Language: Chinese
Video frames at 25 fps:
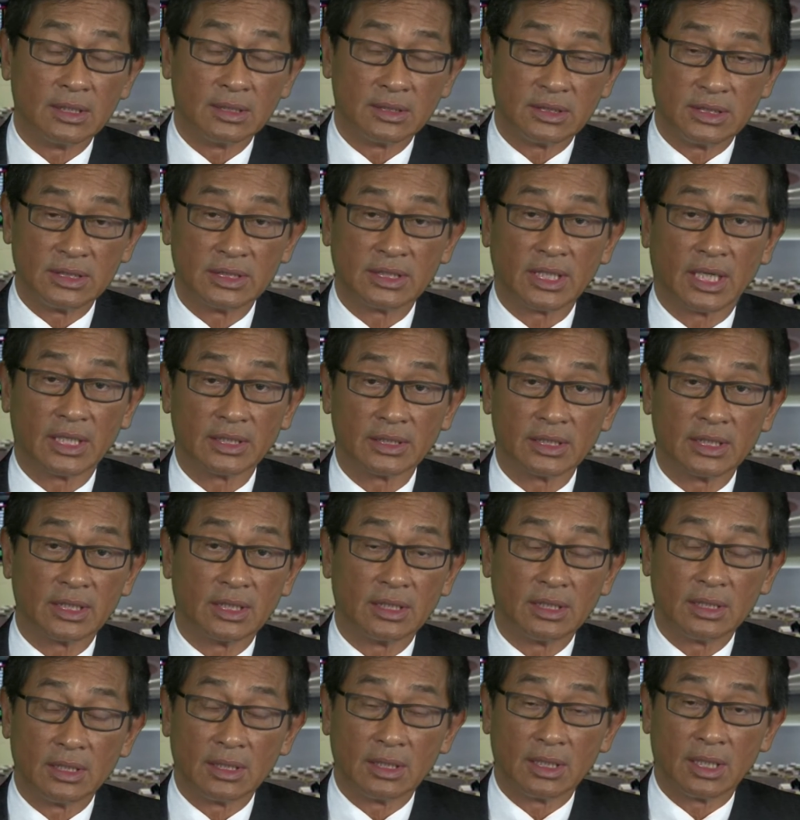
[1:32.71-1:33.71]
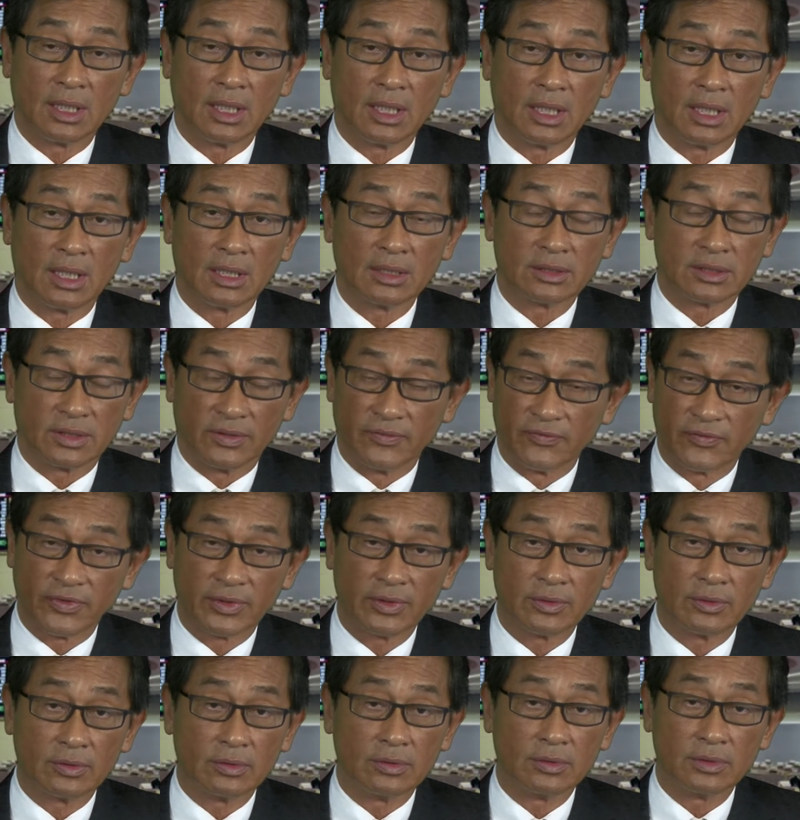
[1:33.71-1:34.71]
其他的啊成
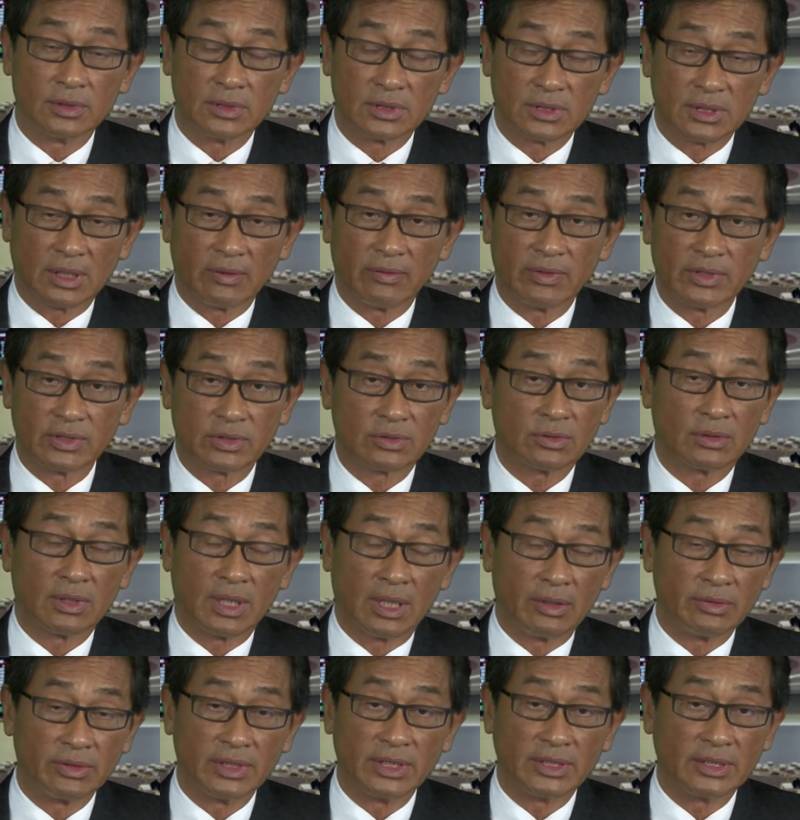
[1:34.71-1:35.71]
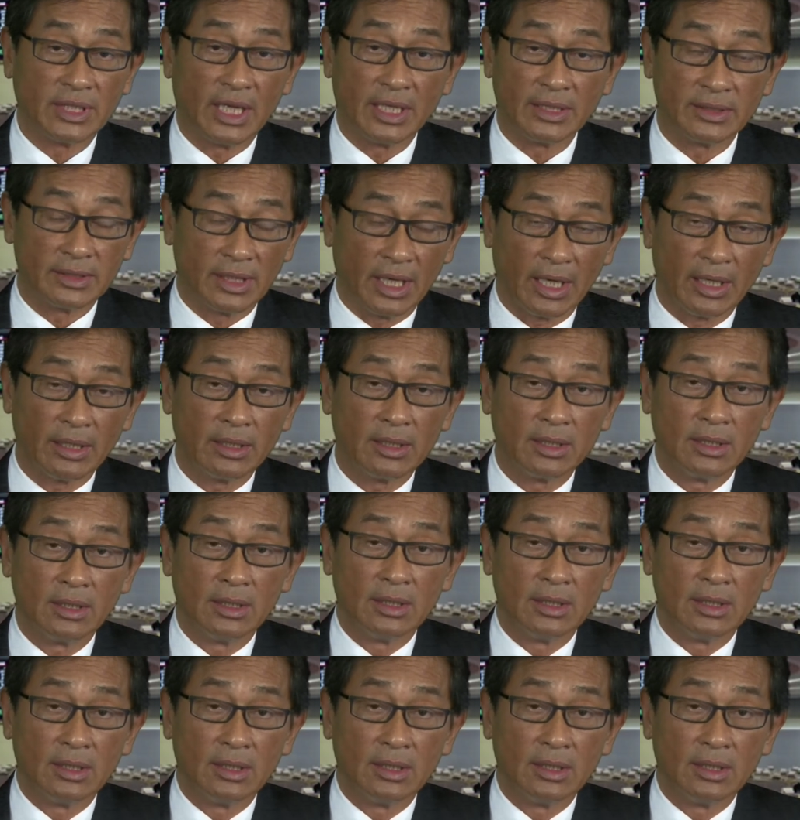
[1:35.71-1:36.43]
分股稍微做好一点点。